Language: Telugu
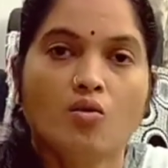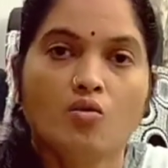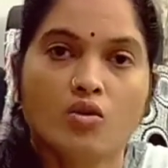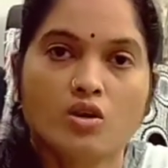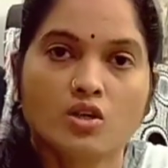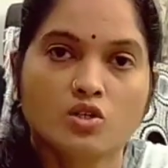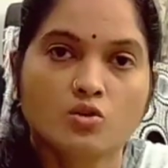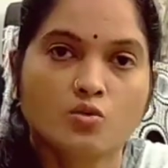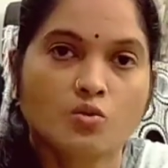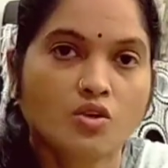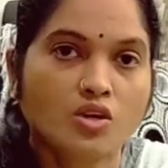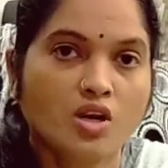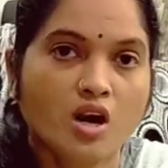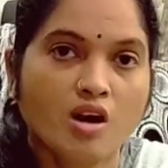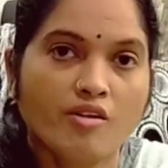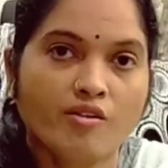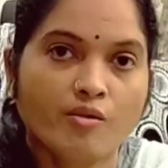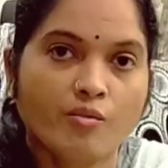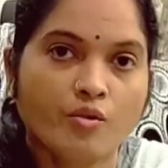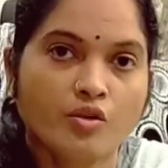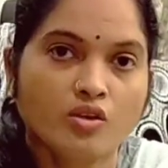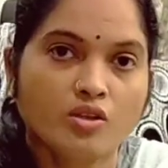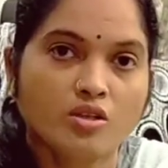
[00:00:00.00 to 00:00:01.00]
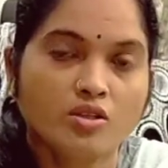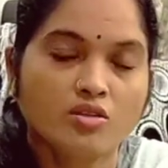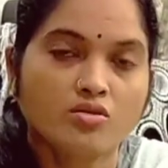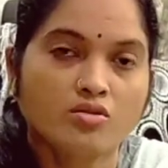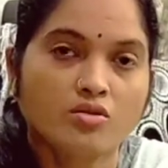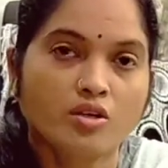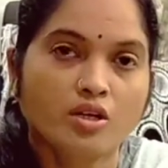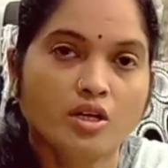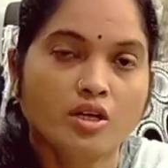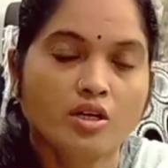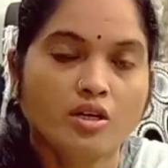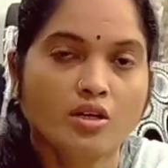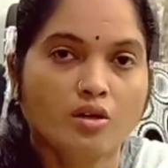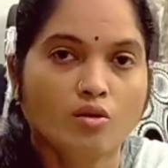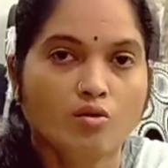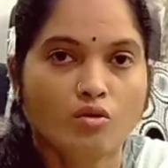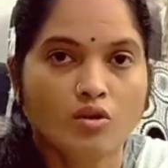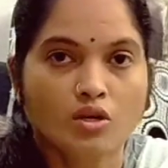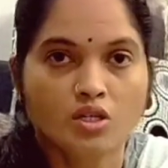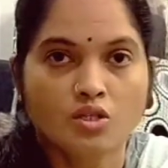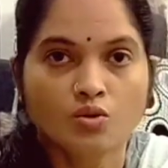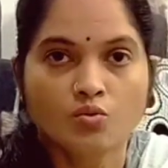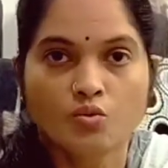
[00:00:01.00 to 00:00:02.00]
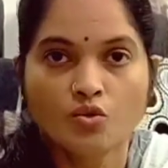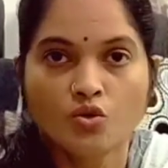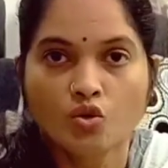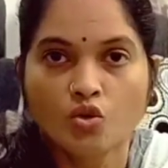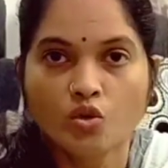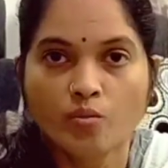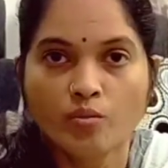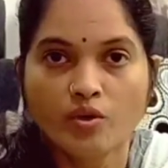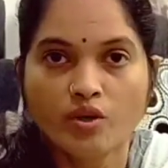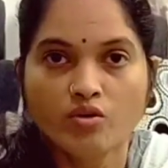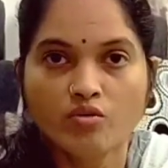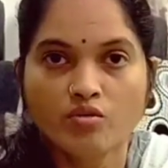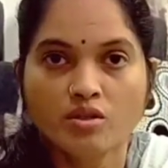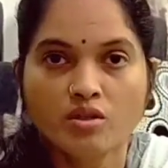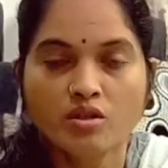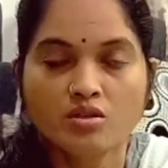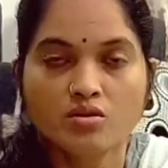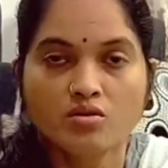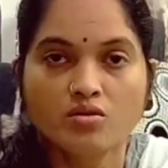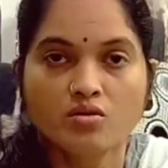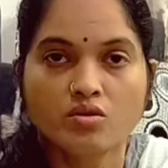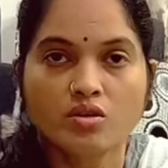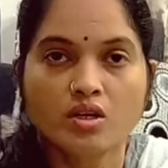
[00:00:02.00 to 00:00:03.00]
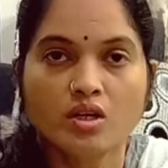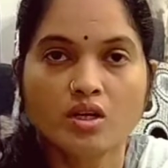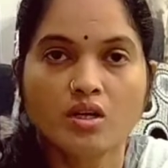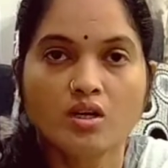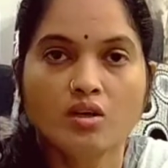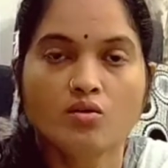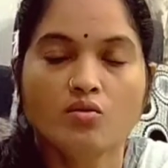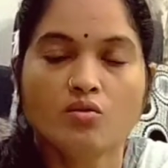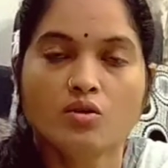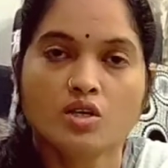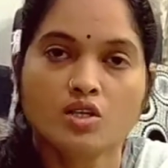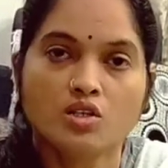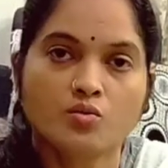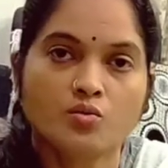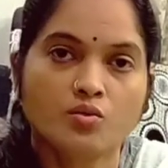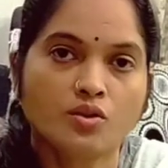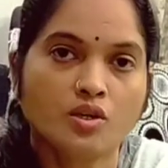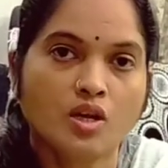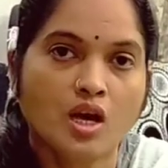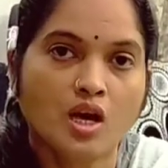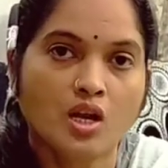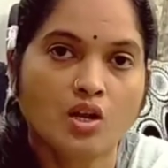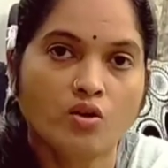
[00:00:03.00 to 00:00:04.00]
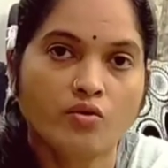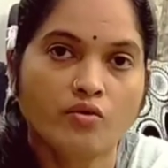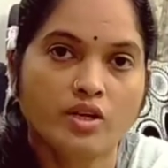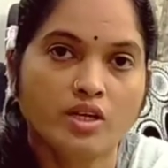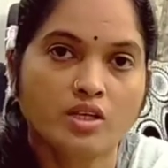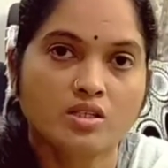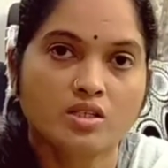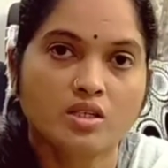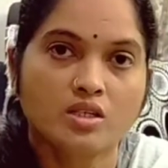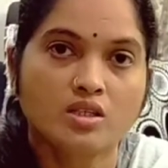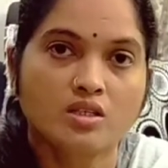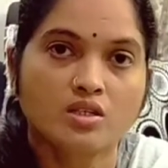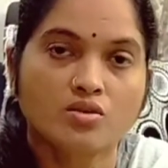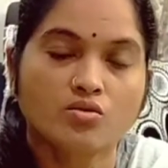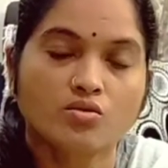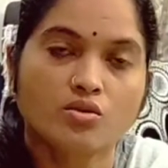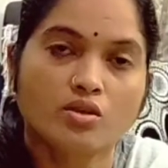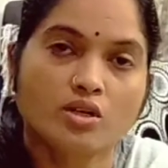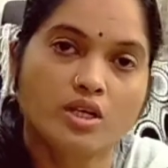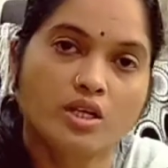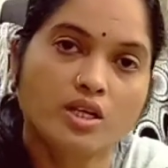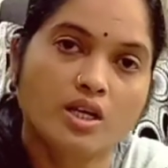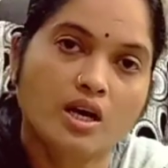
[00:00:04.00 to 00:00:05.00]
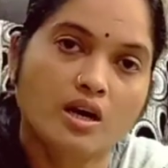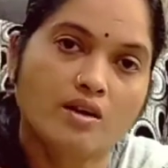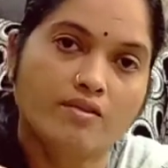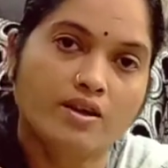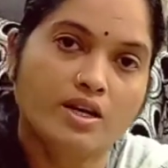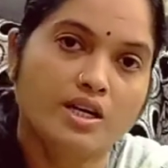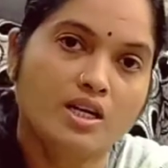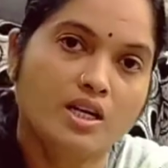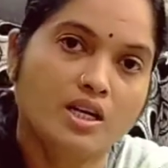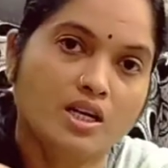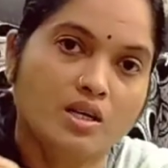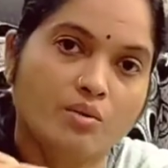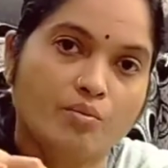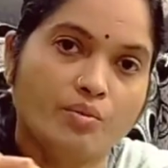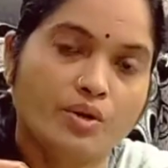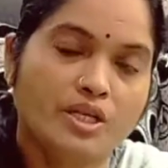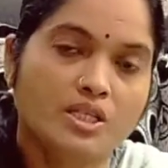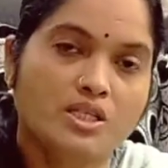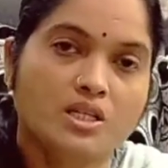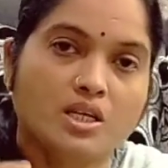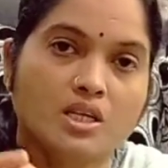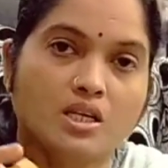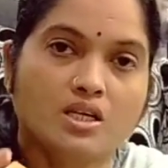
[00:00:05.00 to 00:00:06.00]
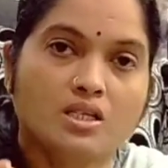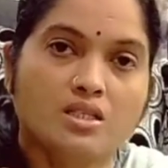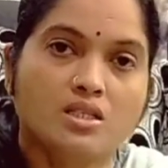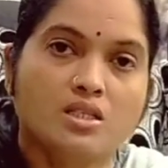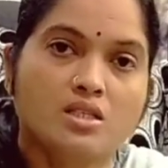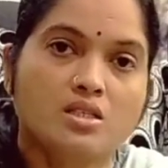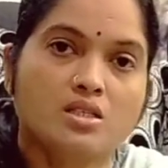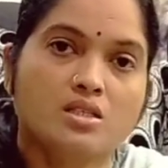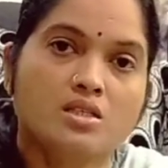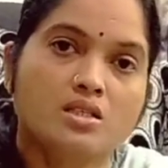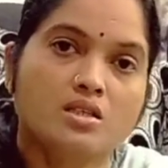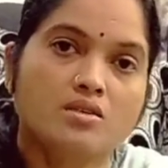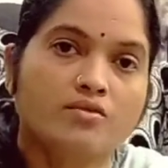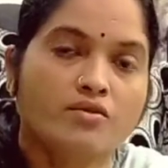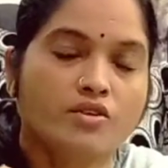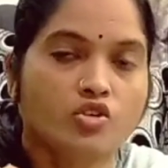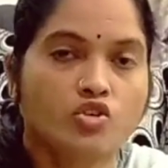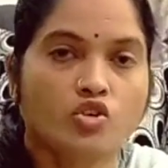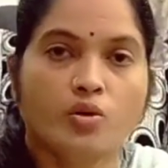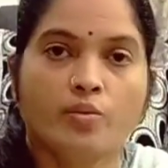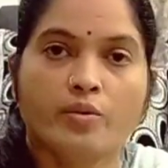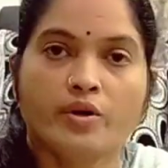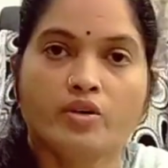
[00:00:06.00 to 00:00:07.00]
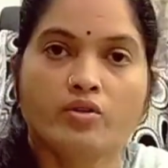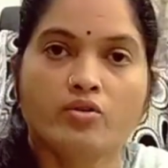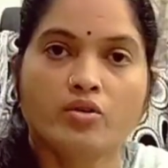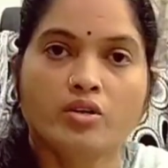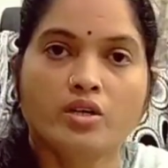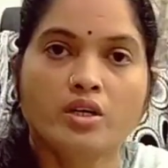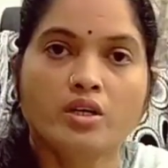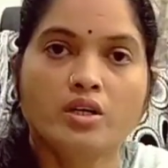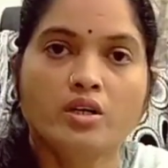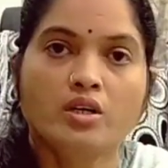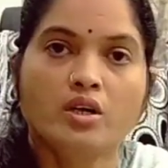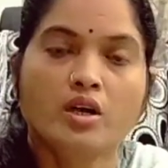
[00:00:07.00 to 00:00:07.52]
ఒక స్పూన్ కాఫీ పొడి తీసుకోండి ఒక స్పూన్ కొబ్బరి నూనె తీసుకోండి ఒక స్పూన్ అలోవెరా జెల్ తీసుకోండి అవన్నీ పేస్ట్ లెక్క చేసేసి ఫ్రిడ్జ్లో పెట్టుకొని